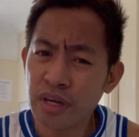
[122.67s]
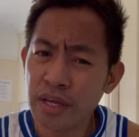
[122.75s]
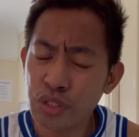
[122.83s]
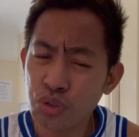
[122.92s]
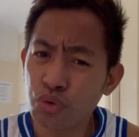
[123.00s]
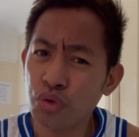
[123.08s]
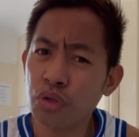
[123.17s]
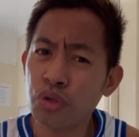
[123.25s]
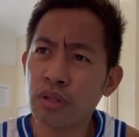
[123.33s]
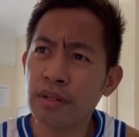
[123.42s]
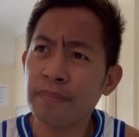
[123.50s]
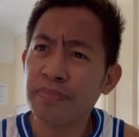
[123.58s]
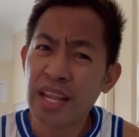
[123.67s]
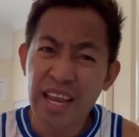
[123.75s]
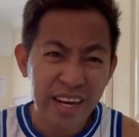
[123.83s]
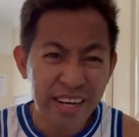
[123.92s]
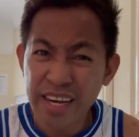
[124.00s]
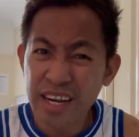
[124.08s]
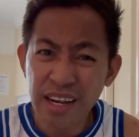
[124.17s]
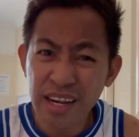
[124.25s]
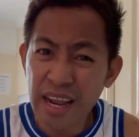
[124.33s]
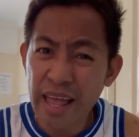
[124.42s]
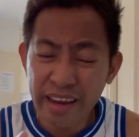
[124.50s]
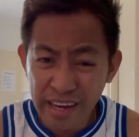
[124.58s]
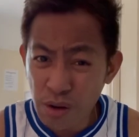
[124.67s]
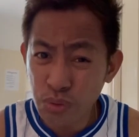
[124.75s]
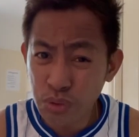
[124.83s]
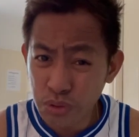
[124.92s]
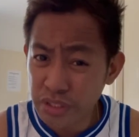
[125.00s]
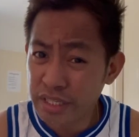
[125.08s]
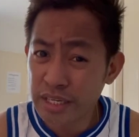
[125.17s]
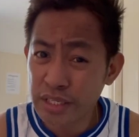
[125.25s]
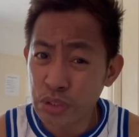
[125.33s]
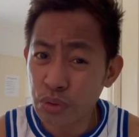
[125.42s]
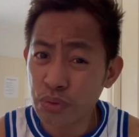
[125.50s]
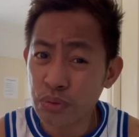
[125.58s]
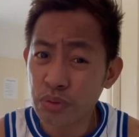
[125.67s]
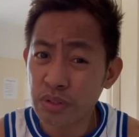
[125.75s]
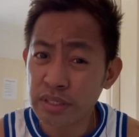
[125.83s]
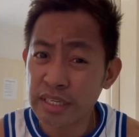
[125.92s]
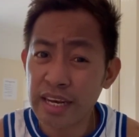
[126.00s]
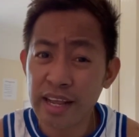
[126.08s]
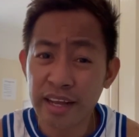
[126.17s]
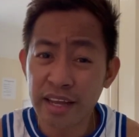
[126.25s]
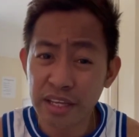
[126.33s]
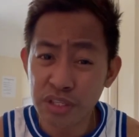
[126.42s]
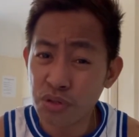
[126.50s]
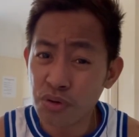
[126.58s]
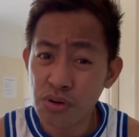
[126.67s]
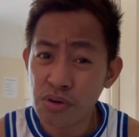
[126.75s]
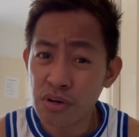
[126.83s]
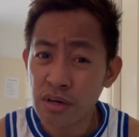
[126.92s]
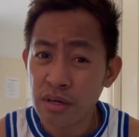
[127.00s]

guys kung real account nyo dyan yung nilagay nyo,